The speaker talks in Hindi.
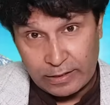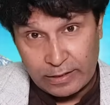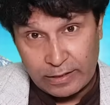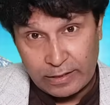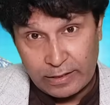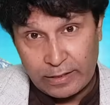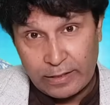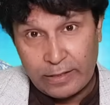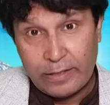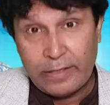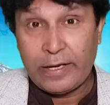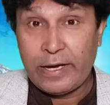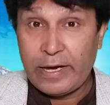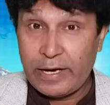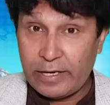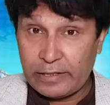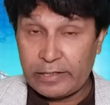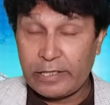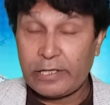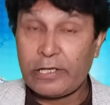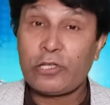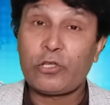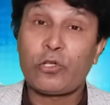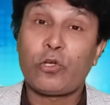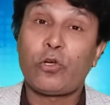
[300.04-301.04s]
है
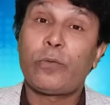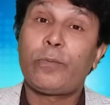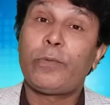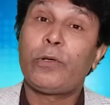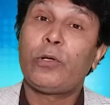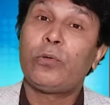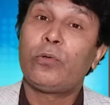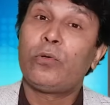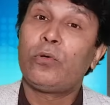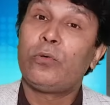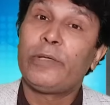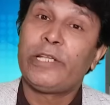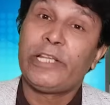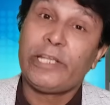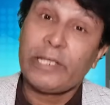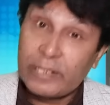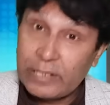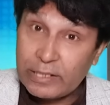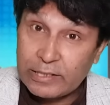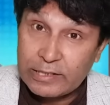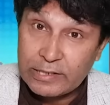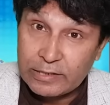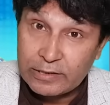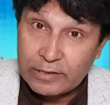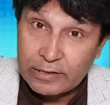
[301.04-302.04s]
एंकर के तौर पे लोगों में
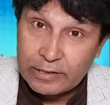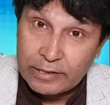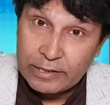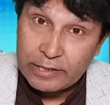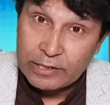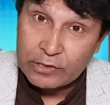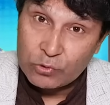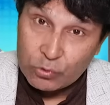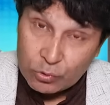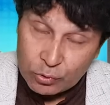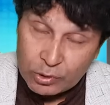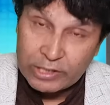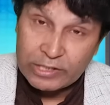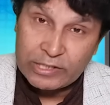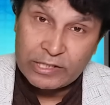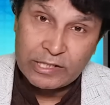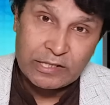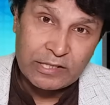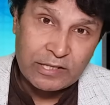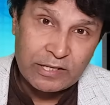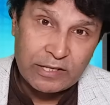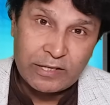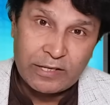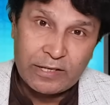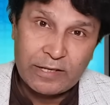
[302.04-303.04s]
देखा जाता है सुना
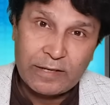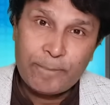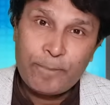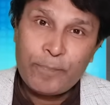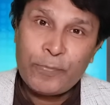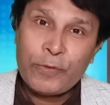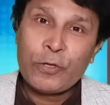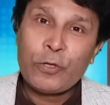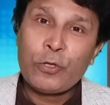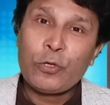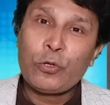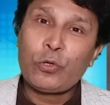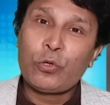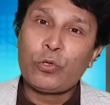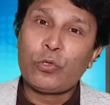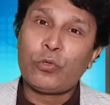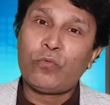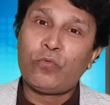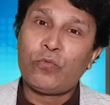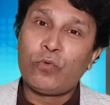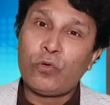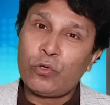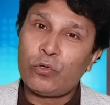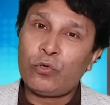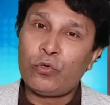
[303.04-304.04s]
जाता है तो
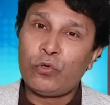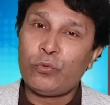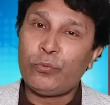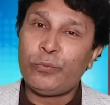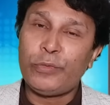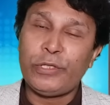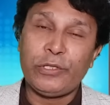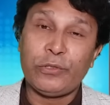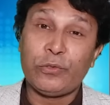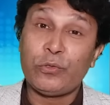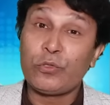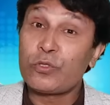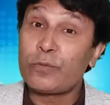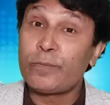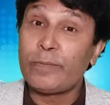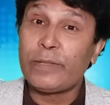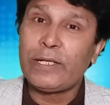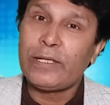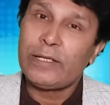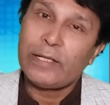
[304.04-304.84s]
वो खूबी उसमें